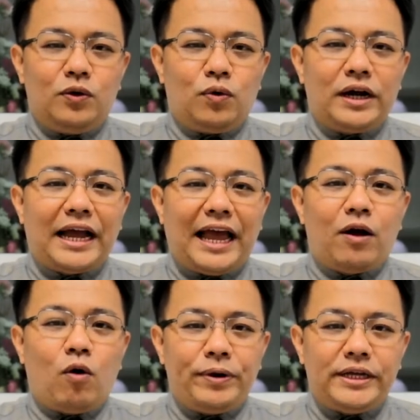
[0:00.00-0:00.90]
อยู่ข้า
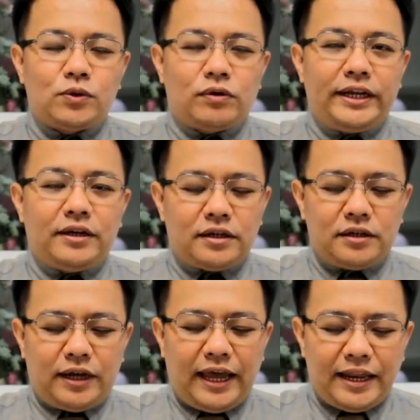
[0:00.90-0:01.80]
งๆองค์พระเยซูคริสต์ก็
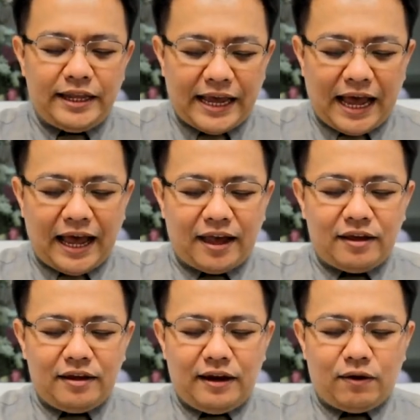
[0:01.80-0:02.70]
คือเอลียา
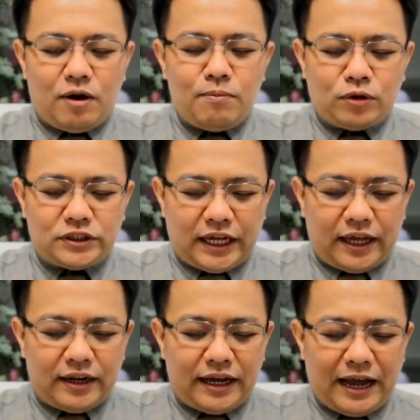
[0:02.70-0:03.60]
แล้วก็โมเส
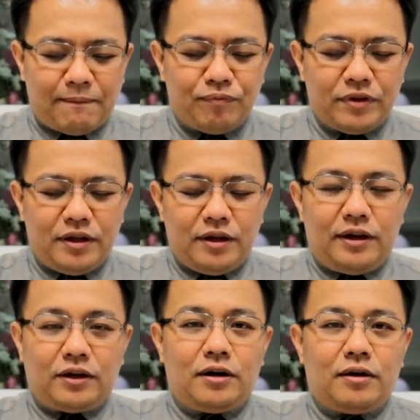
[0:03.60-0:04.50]
สนะครับ
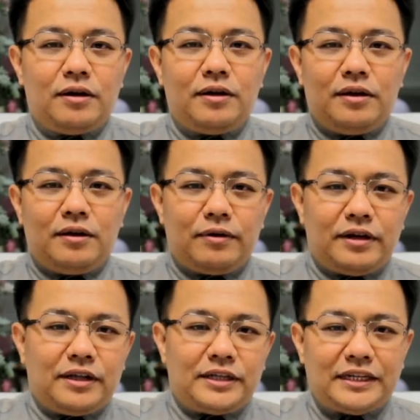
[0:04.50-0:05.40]
แล้วก็
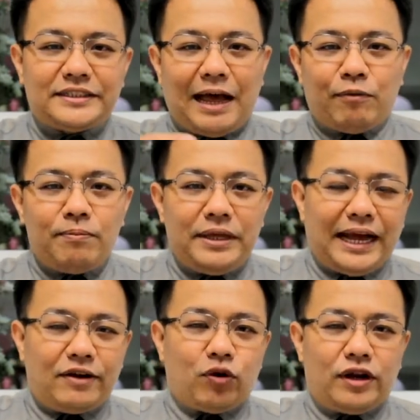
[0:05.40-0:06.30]
ทั้ง 3 ก็มี
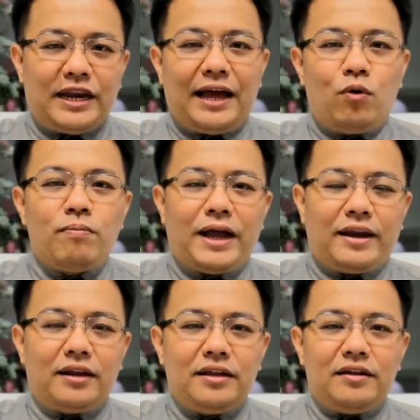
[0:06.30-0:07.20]
การสนทนาร่วมกัน
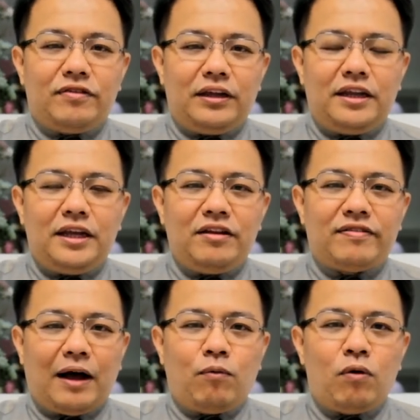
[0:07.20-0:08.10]
สิ่งที่
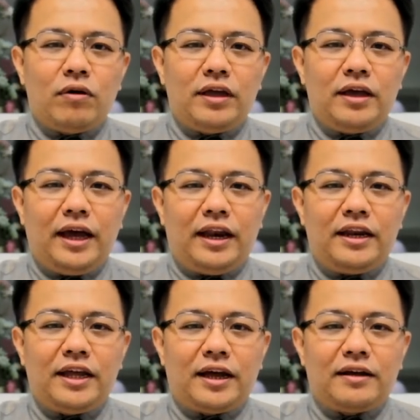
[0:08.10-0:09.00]
สาวกเห็น
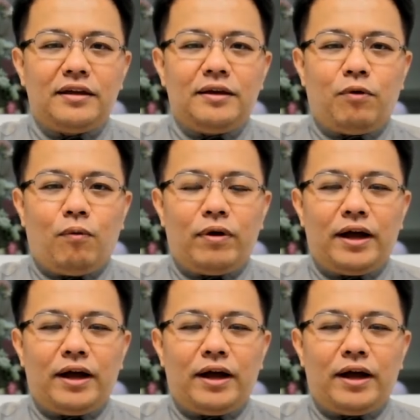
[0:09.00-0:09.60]
เนี่ยผม